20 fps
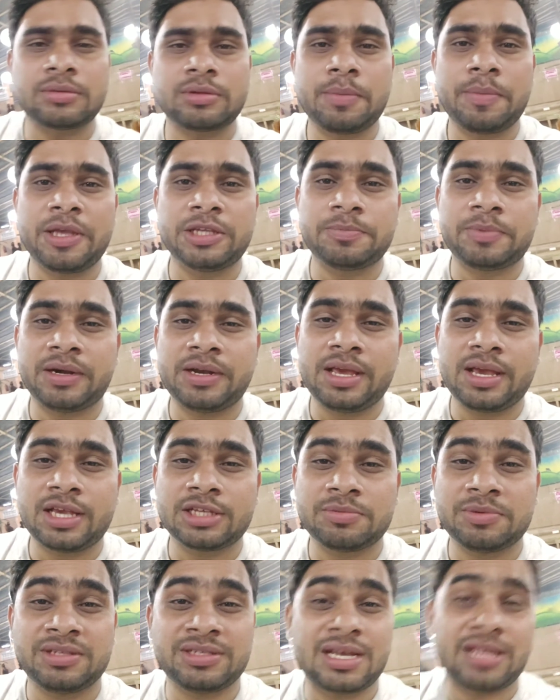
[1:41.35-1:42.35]
सबसे बेस्ट पार्ट ये
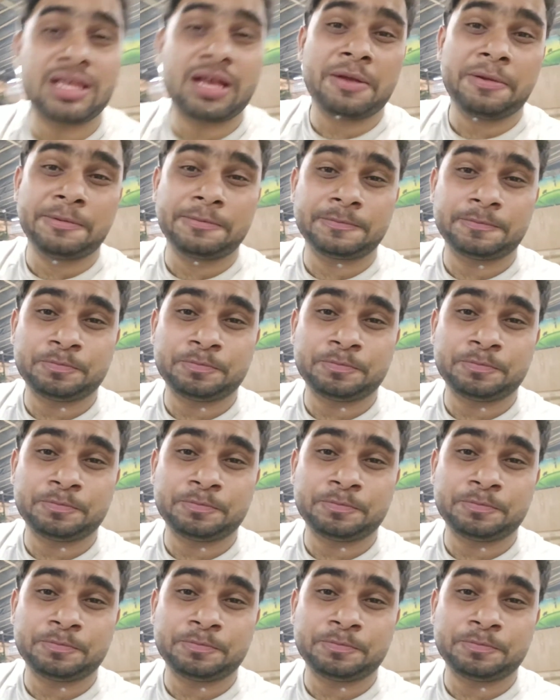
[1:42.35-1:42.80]
कि इसमें ज़्यादा